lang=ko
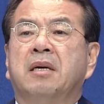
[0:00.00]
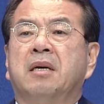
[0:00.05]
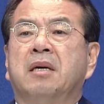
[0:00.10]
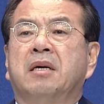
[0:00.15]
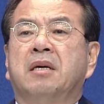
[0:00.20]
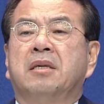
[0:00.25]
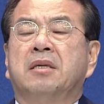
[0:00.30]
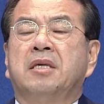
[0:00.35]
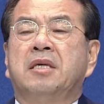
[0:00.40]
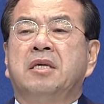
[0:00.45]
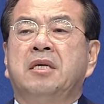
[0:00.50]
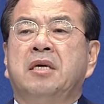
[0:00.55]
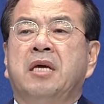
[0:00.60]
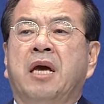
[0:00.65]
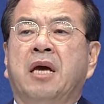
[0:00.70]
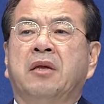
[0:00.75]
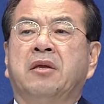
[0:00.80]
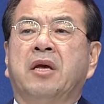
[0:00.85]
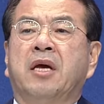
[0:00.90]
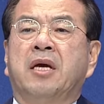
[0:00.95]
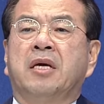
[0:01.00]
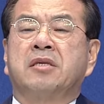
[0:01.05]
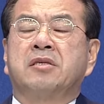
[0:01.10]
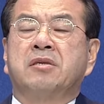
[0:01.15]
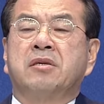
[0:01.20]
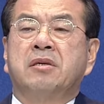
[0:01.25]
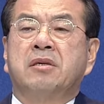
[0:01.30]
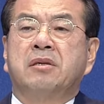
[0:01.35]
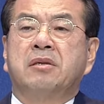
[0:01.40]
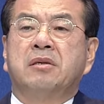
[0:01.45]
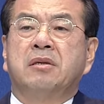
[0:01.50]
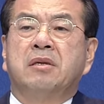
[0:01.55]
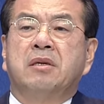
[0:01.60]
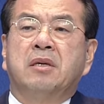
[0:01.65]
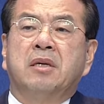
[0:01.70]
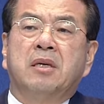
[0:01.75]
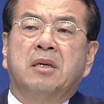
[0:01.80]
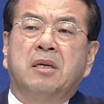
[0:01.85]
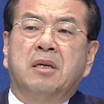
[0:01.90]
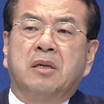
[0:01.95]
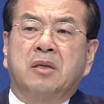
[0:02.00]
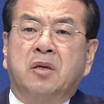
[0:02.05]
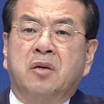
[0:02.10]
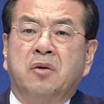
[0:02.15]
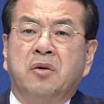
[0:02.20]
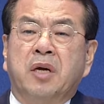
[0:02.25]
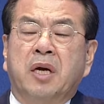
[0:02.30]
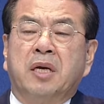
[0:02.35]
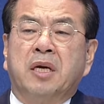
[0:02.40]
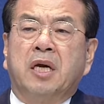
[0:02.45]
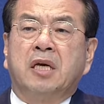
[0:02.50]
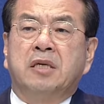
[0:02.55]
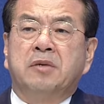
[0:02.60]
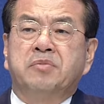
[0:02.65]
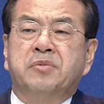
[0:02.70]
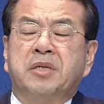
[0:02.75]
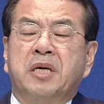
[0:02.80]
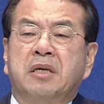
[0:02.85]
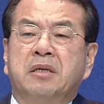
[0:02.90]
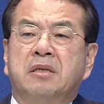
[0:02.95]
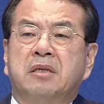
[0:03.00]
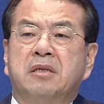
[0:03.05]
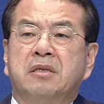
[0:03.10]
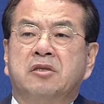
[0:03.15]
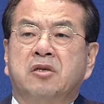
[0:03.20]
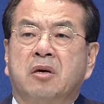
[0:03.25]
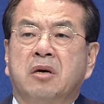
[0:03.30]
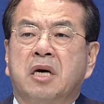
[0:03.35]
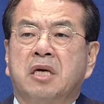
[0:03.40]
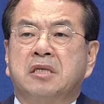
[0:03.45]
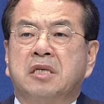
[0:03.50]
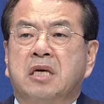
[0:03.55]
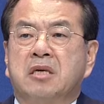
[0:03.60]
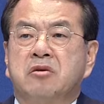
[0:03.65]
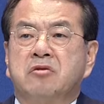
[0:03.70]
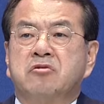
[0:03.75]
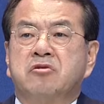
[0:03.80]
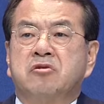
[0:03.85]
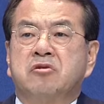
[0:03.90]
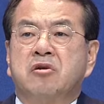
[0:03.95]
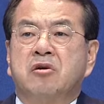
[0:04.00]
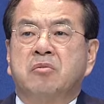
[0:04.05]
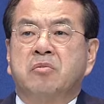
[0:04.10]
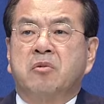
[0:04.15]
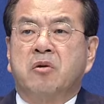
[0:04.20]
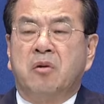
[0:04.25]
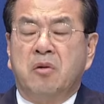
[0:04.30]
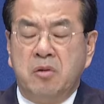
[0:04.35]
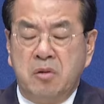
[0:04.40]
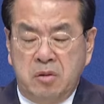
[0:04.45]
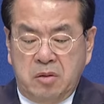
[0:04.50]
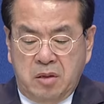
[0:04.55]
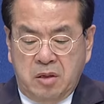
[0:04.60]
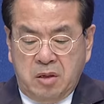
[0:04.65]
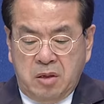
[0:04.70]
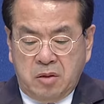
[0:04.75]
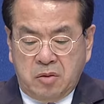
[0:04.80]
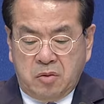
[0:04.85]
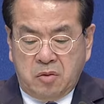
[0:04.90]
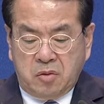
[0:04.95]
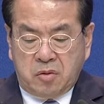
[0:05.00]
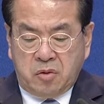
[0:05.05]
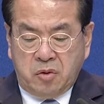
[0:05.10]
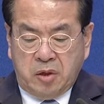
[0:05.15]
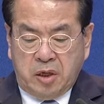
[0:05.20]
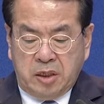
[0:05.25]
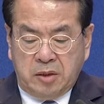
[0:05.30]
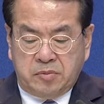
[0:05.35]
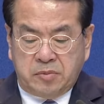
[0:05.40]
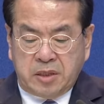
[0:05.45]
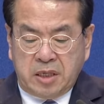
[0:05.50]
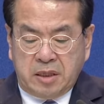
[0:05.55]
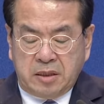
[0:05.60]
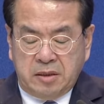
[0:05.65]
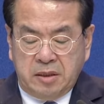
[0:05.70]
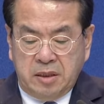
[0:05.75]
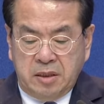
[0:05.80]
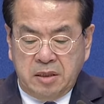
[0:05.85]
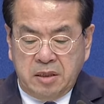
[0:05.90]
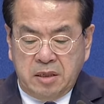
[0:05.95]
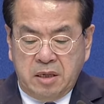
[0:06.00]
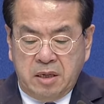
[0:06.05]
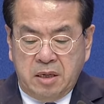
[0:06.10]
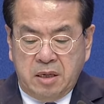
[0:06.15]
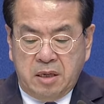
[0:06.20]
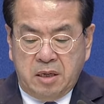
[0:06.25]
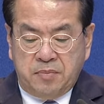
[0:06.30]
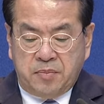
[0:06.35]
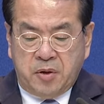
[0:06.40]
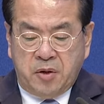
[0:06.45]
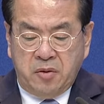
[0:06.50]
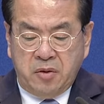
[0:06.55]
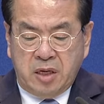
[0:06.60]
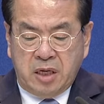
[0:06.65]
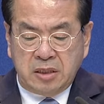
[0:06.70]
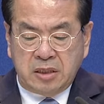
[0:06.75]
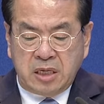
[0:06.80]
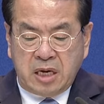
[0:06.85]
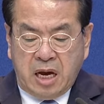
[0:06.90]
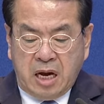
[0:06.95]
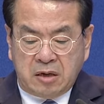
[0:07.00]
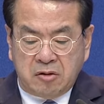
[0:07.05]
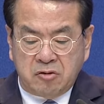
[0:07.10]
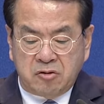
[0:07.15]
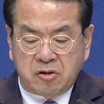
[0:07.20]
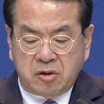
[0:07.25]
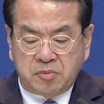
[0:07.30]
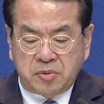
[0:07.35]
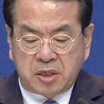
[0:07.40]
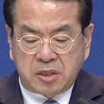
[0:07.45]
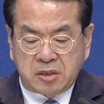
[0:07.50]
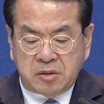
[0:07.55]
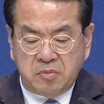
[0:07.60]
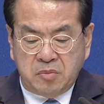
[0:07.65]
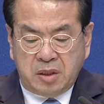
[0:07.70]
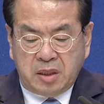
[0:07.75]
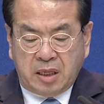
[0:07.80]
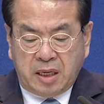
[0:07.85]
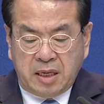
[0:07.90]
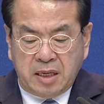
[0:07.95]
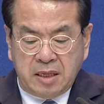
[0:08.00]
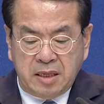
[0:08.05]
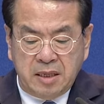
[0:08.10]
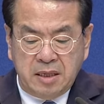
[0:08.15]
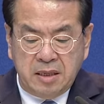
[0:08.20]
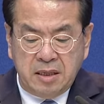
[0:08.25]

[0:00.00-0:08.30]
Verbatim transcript: 어, 이에 대해서 어, 교회의 입장을 정하지 않을 수가 없고 또 교회 입장을 어, 표현하지 않을 수 없었습니다.